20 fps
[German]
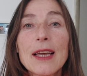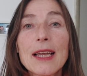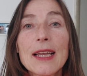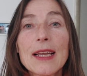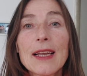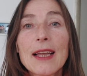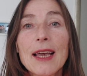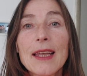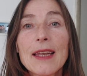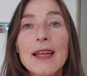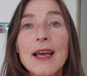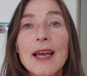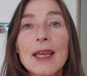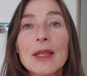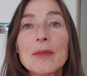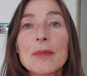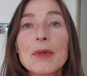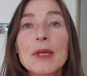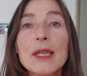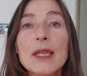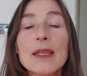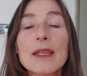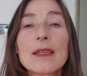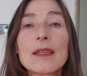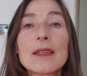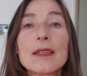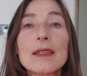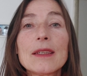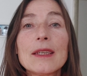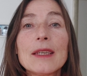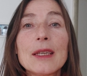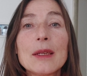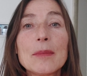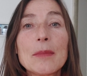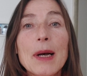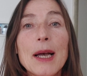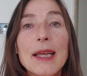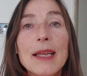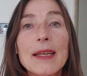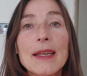ein kleiner Einblick in
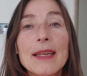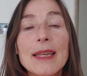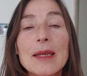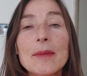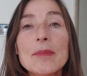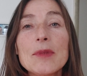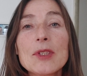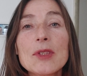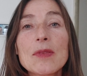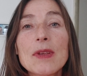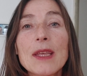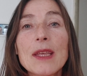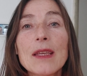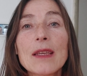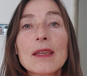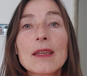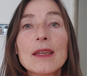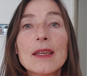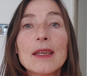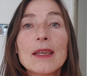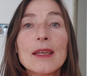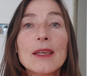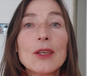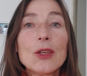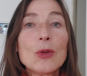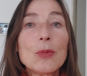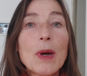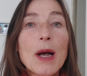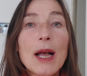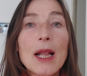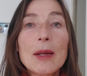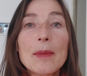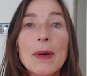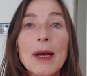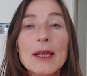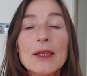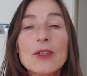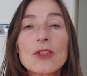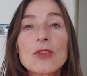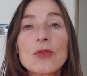meinen Lebensweg, über all
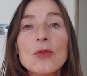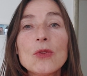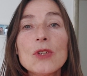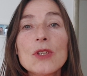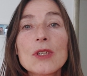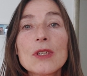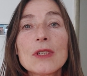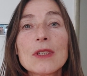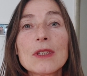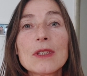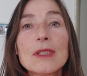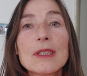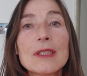meine Süchte.